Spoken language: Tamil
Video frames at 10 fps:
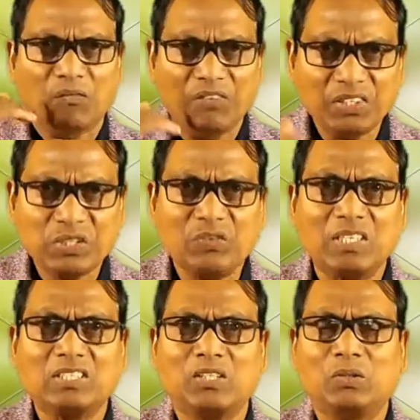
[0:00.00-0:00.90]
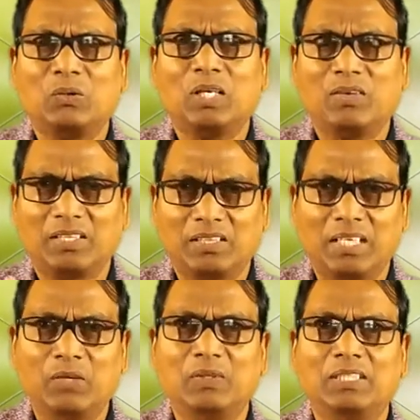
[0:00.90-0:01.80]
விசுவாசத்தோடு அவரை
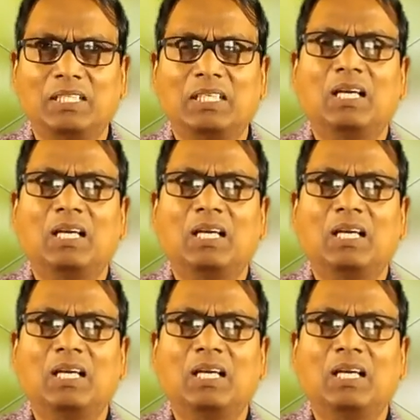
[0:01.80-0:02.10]
தேடுவது